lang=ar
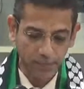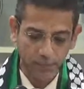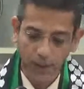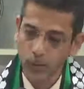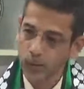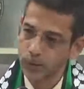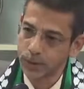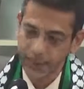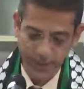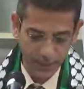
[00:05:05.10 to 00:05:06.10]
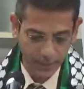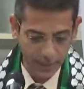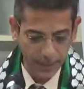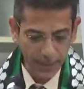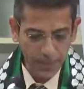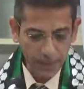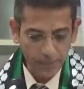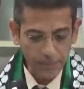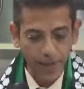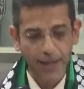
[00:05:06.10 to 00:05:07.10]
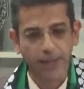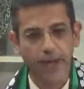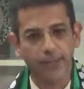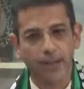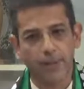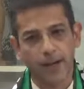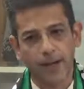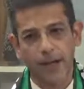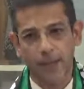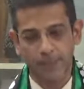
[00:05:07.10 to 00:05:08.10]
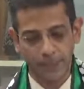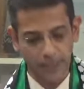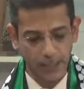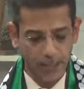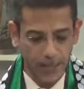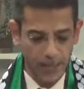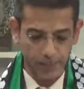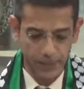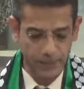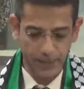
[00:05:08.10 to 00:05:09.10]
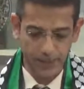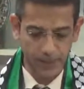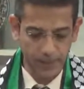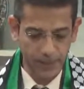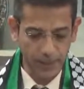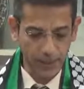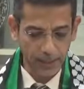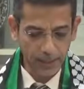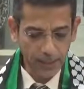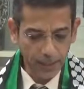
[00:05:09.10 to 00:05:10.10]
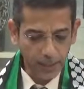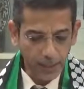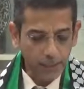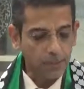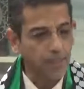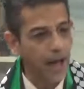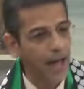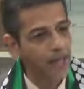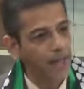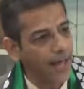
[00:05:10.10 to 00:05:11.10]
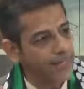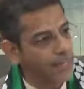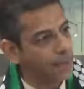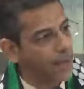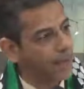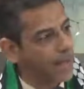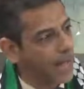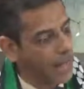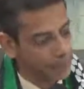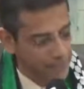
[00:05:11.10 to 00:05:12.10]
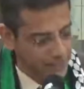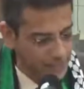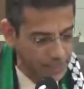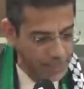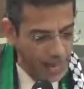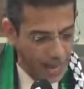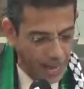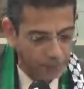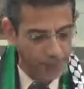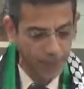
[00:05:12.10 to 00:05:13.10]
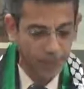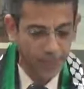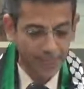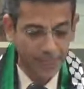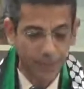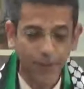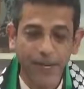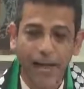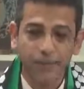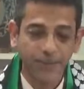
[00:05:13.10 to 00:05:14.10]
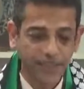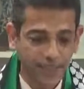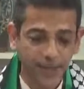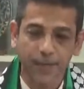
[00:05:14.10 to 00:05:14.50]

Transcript: موجتي ماذا تبقى منك يا حبيبتي ماذا تبقى منك يا حبيبتي بالأمس